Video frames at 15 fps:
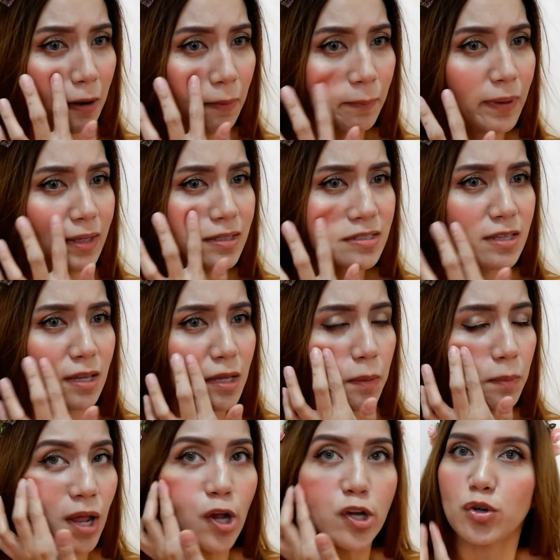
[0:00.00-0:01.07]
May
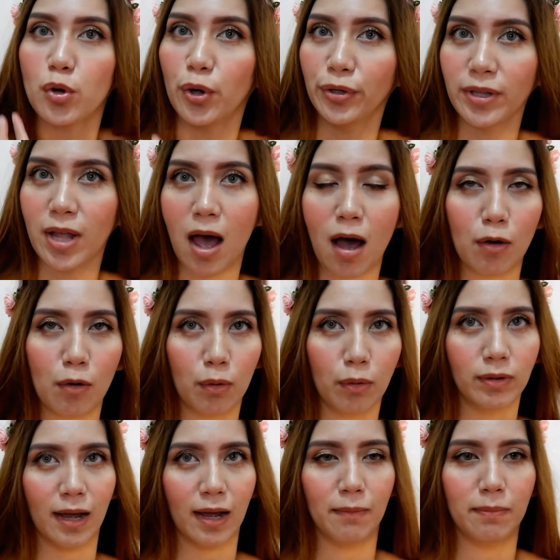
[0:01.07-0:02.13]
instant blush on na
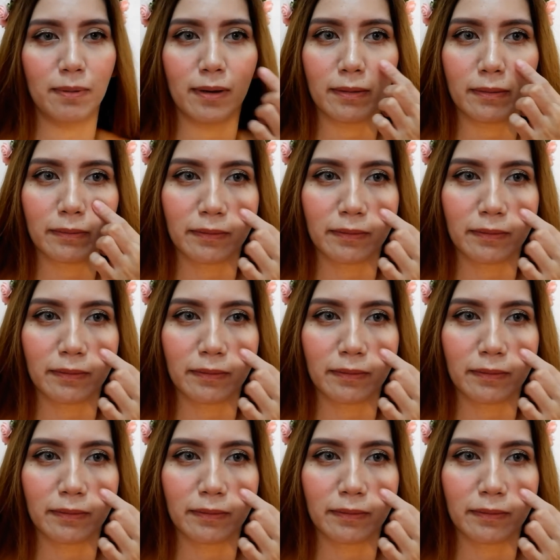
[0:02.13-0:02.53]
ako. Grabe.